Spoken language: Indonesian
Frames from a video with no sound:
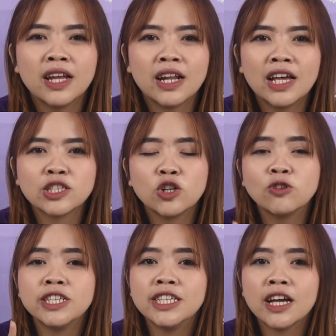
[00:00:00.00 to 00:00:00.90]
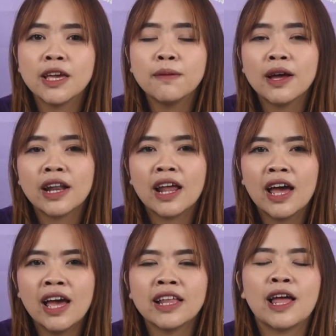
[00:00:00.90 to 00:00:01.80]
Nah, solusinya
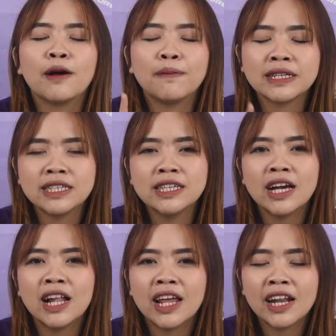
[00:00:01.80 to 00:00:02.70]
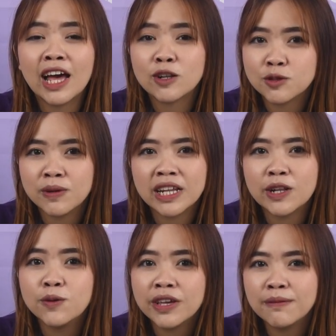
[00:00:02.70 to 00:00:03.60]
gimana? Nah, pastinya kalian harus
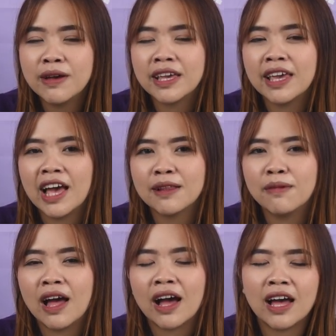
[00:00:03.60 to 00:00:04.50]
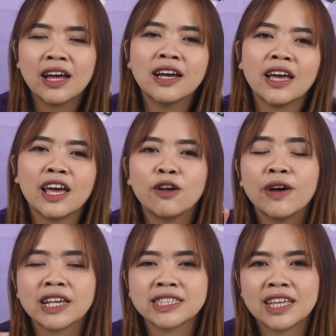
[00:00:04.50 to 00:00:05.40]
melindungi bagian belakang arrow
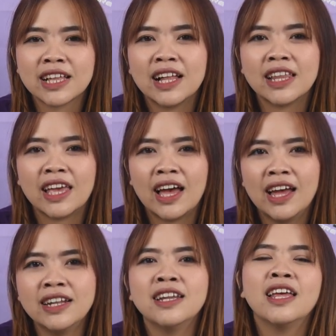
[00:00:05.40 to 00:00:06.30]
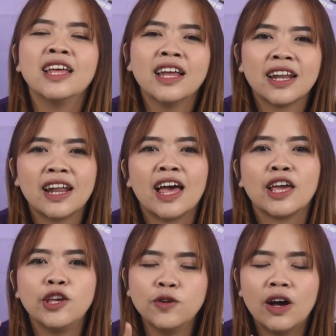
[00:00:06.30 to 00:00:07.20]
extend kalian.
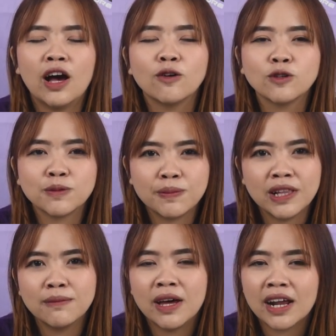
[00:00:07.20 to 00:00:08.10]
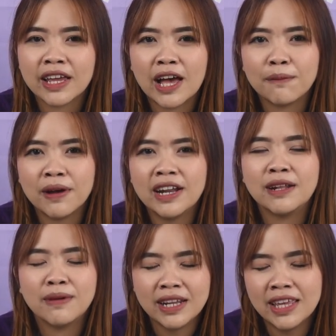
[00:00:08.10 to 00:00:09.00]
Nah, yuk aku spill barangnya apa
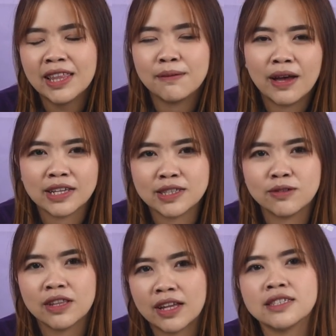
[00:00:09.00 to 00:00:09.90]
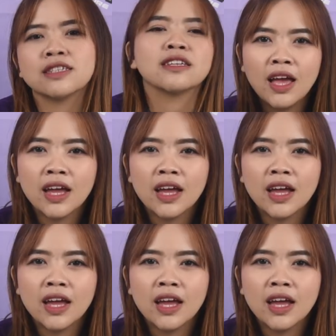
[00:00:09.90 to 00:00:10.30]
dan mari kita bahas tuntas.